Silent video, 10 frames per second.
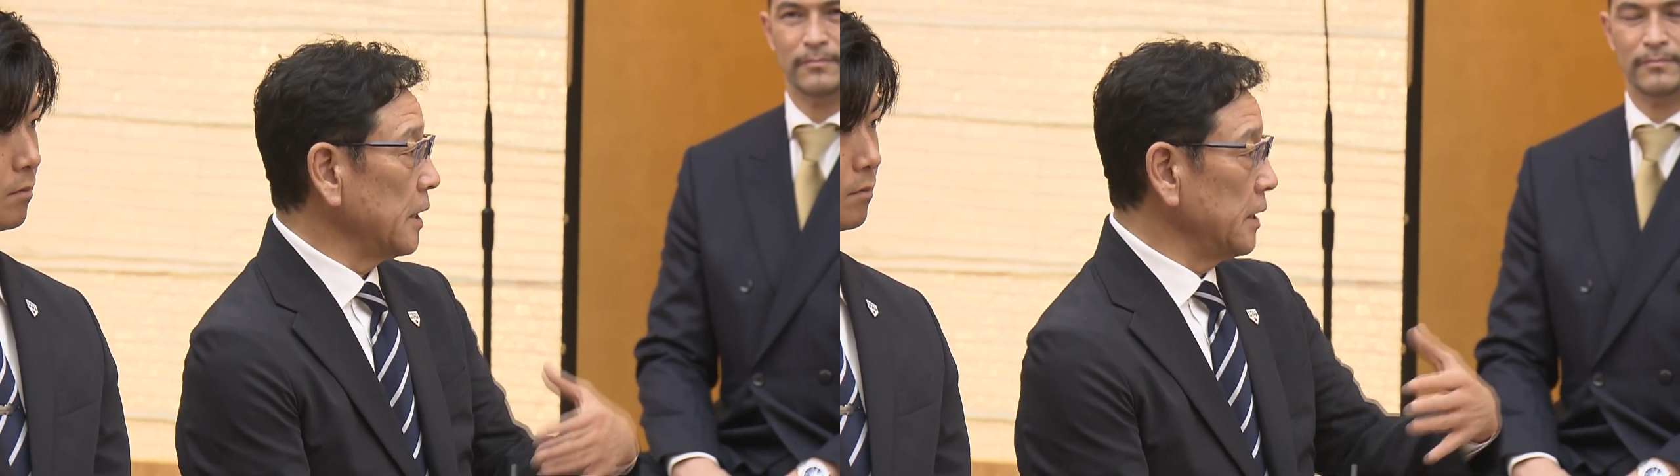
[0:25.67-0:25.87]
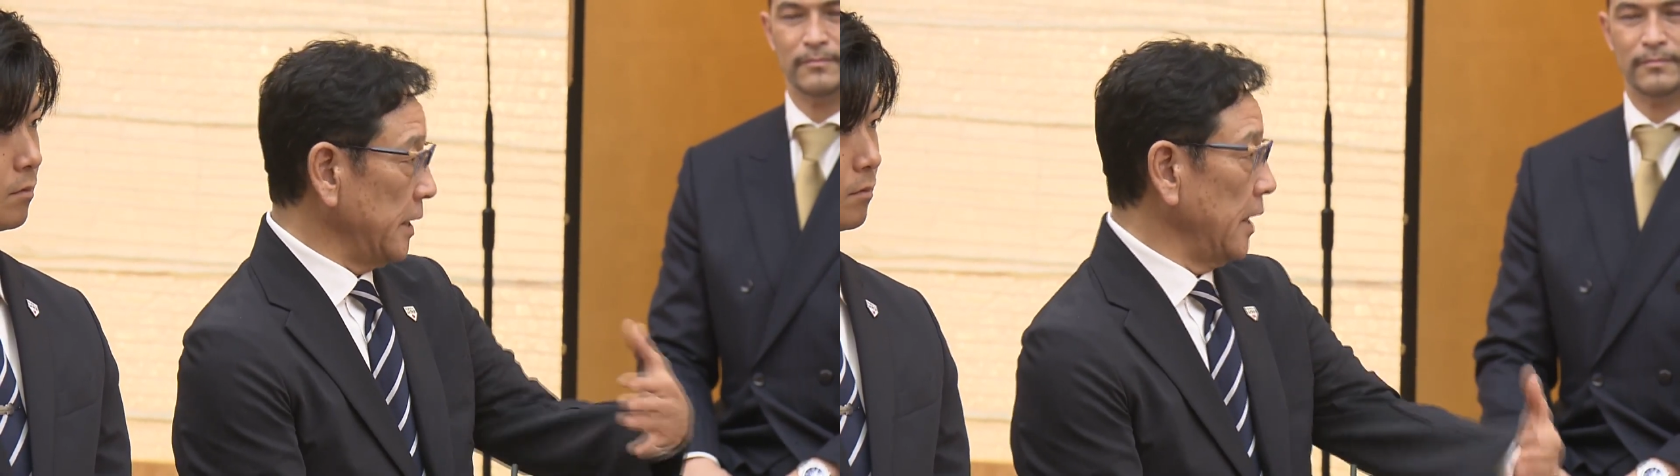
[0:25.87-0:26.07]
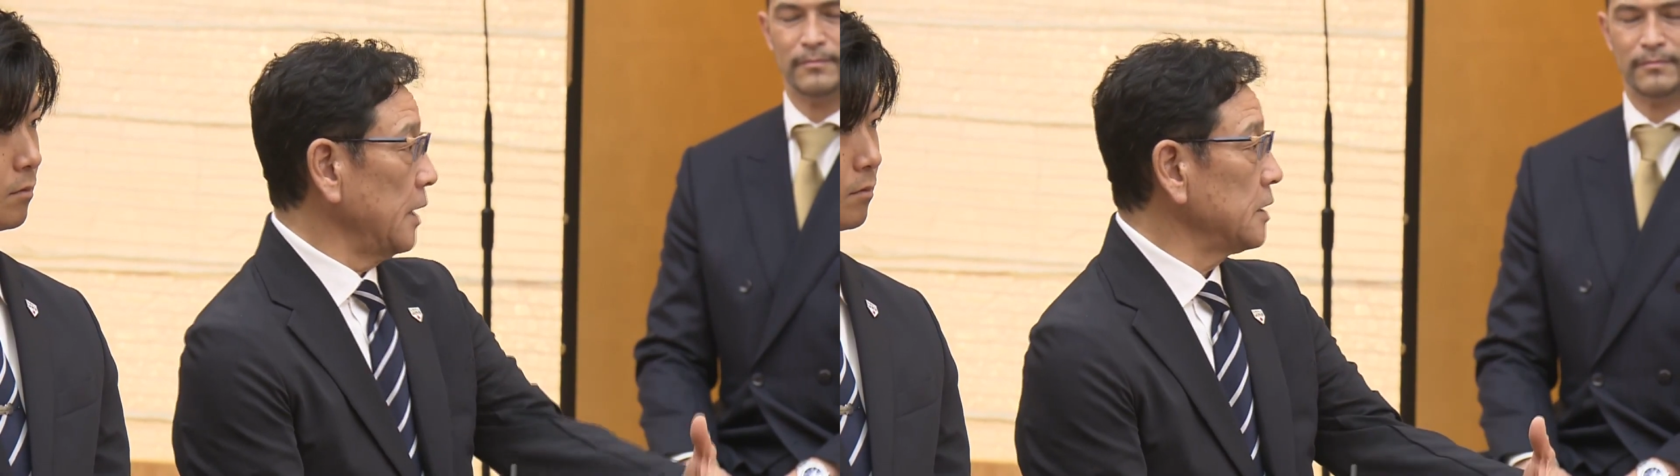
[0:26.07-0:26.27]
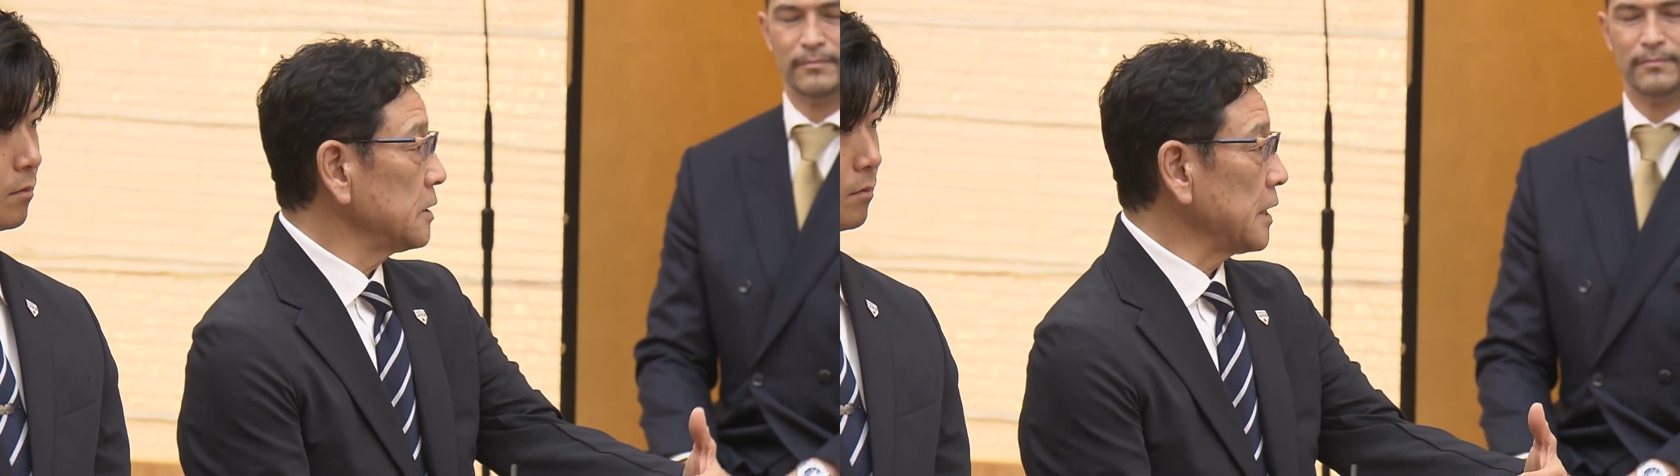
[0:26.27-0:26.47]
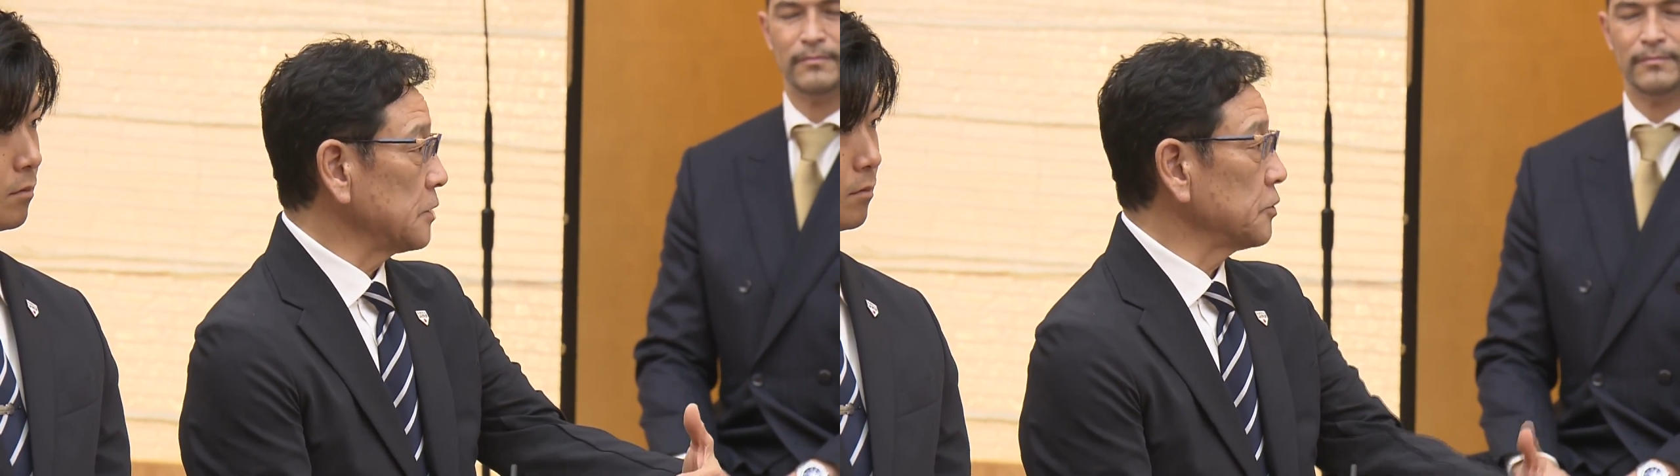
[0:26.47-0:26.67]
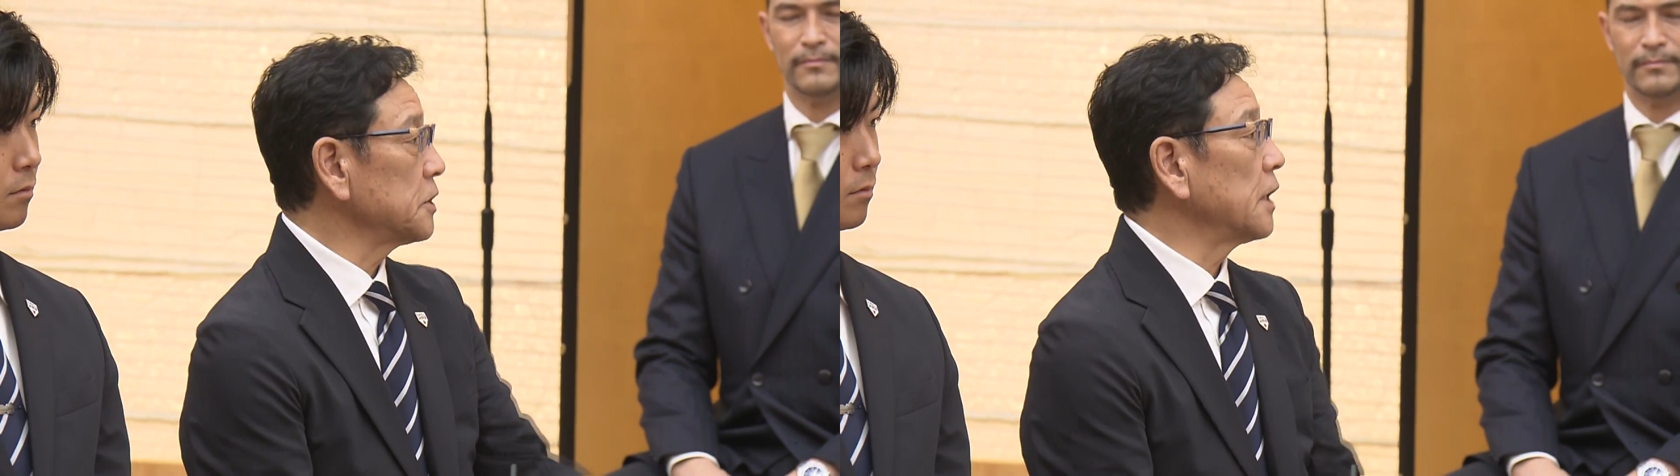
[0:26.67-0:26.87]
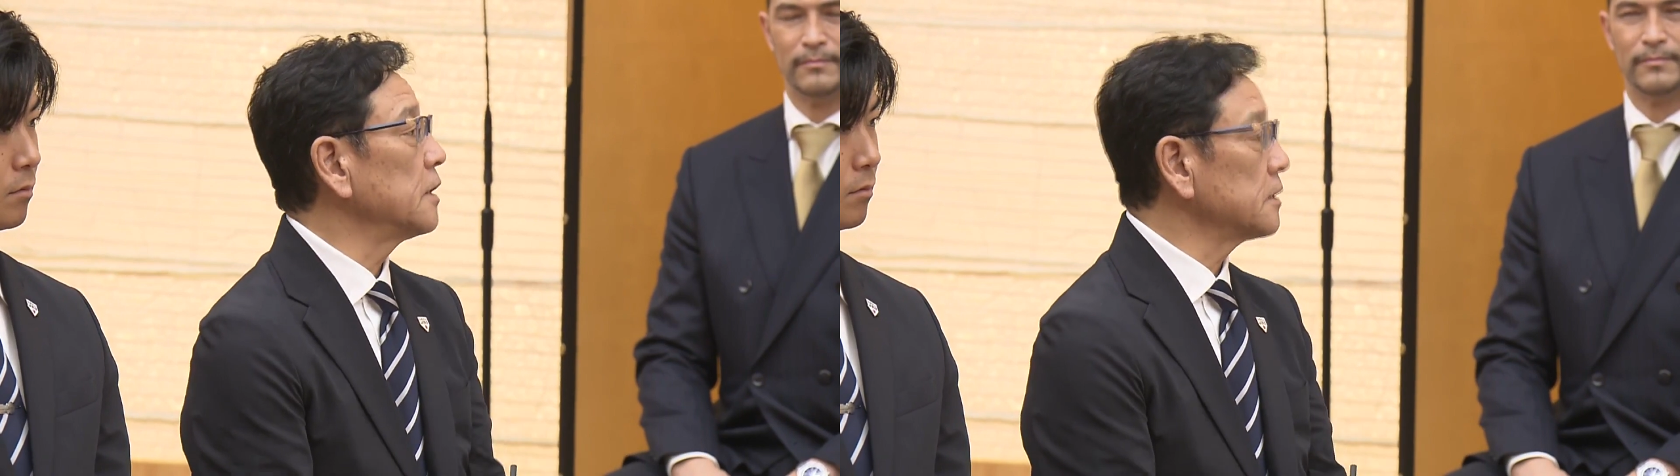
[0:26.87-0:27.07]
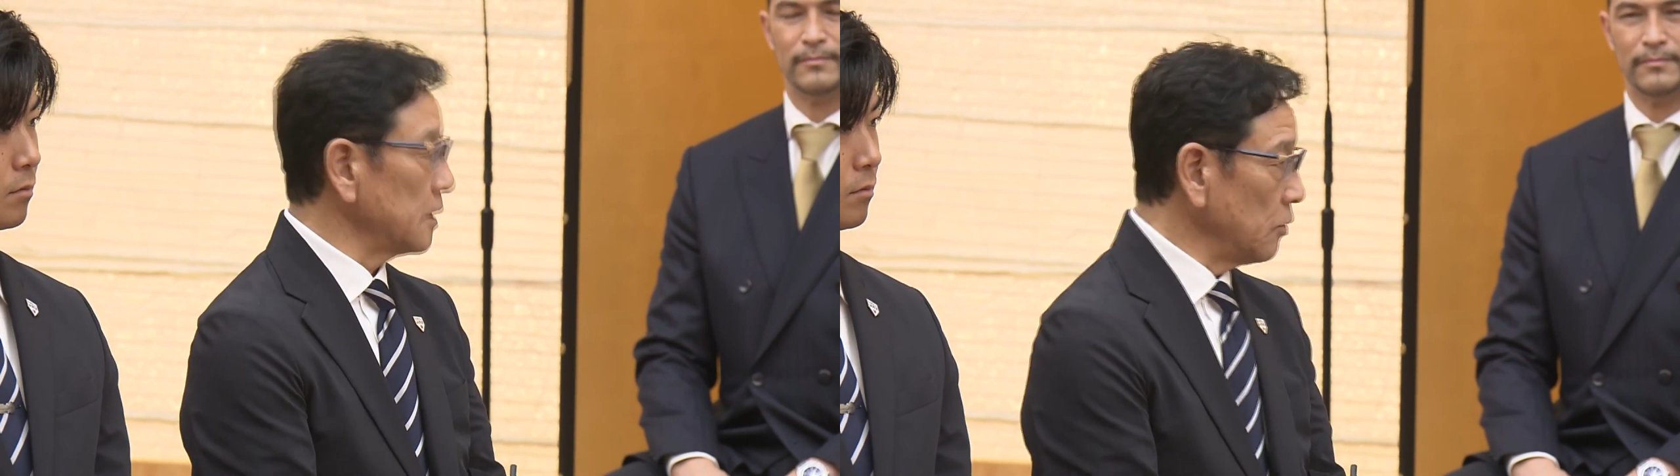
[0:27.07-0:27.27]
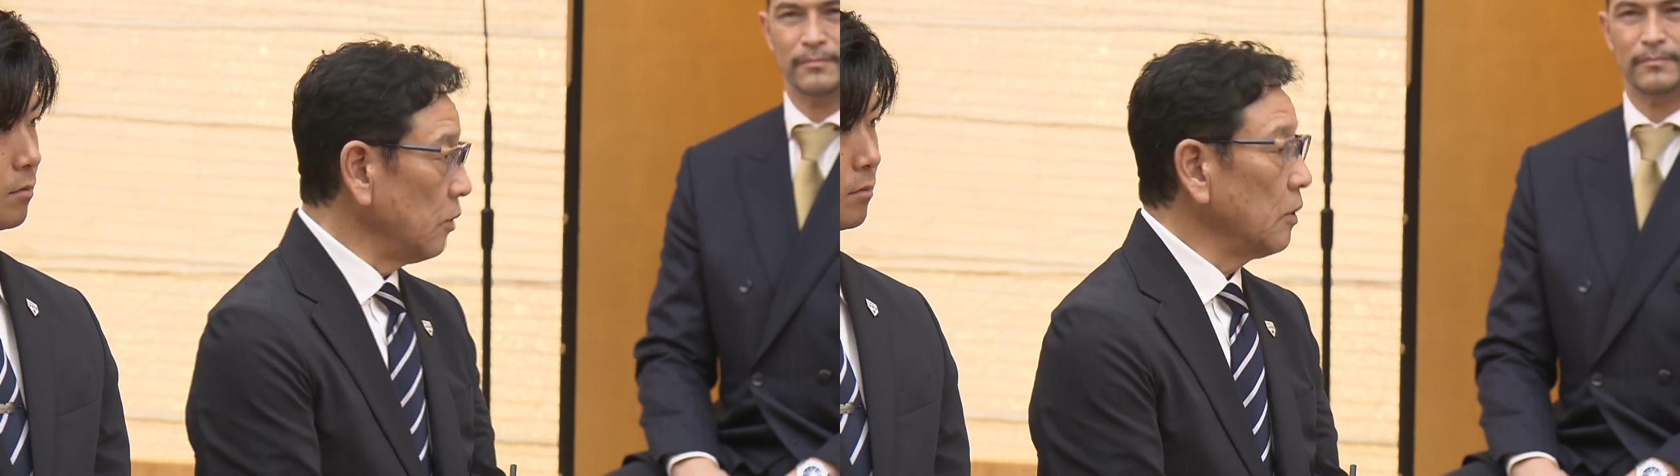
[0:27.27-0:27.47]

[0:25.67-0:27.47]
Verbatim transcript: て最初の試合ですけど。